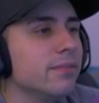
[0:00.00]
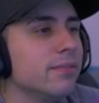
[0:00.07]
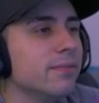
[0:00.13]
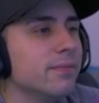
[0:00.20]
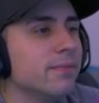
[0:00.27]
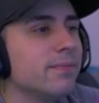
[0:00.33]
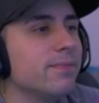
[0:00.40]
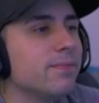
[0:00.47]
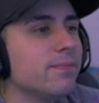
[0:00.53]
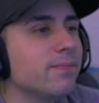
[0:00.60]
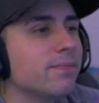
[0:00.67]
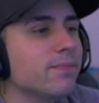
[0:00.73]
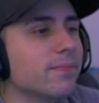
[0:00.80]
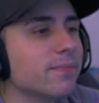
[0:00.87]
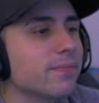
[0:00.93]
Pues estoy
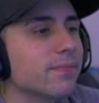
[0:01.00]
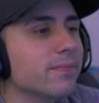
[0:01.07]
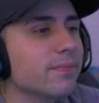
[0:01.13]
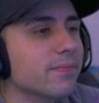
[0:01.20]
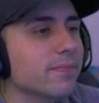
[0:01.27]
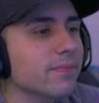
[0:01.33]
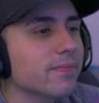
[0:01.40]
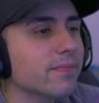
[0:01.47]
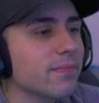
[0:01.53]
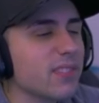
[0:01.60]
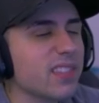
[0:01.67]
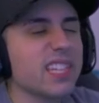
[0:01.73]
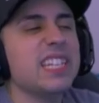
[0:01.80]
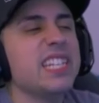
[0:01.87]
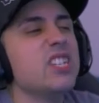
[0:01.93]
trabajando.
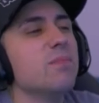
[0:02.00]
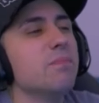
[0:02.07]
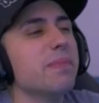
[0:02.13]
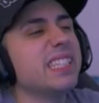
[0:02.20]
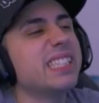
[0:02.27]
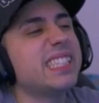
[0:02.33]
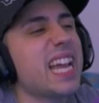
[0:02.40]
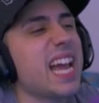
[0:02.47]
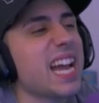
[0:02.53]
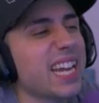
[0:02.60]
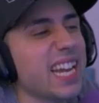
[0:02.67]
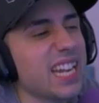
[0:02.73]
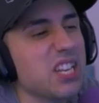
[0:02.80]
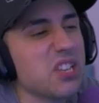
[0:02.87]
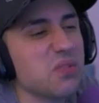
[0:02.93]
Ni un
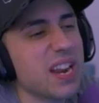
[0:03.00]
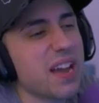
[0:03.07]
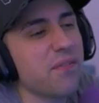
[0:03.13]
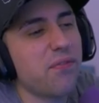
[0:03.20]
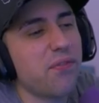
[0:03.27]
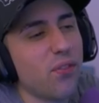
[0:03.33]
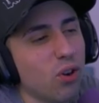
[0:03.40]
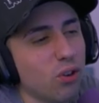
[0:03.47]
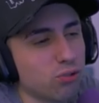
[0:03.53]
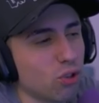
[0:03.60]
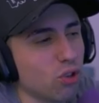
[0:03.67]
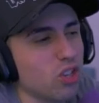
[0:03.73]
mensaje, ni una foto.